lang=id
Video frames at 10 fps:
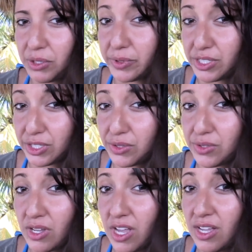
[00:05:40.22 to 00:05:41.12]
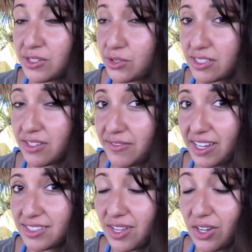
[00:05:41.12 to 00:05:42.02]
Pastikan untuk
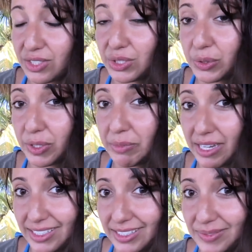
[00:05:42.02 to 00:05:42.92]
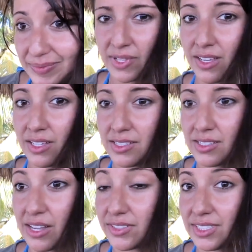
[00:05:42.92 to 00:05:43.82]
melakukan perubahan gaya hidup
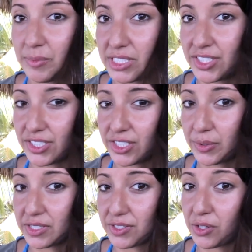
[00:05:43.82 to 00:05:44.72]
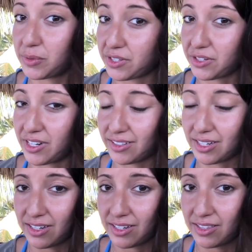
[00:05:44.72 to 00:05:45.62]
berkelanjutan yang membantu
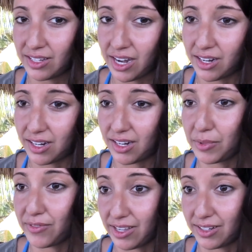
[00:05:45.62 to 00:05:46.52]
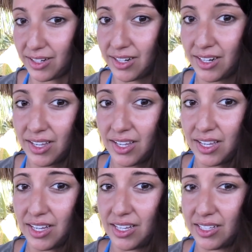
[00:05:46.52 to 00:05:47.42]
Anda mempertahankan hasil
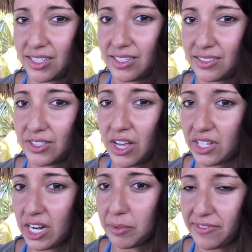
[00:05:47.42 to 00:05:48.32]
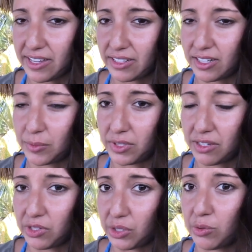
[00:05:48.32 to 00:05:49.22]
jangka panjang.
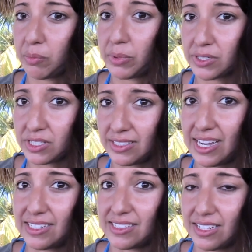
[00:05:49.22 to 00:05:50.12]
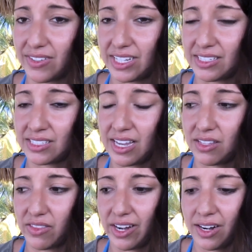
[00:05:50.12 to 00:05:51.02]
Beri komentar di bawah
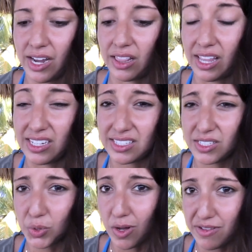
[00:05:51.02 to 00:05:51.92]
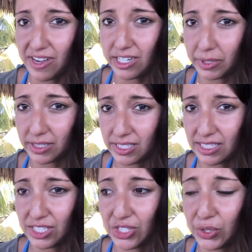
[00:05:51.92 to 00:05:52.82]
tentang pendapat Anda
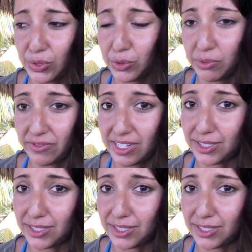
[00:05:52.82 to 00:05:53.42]
tentang puasa.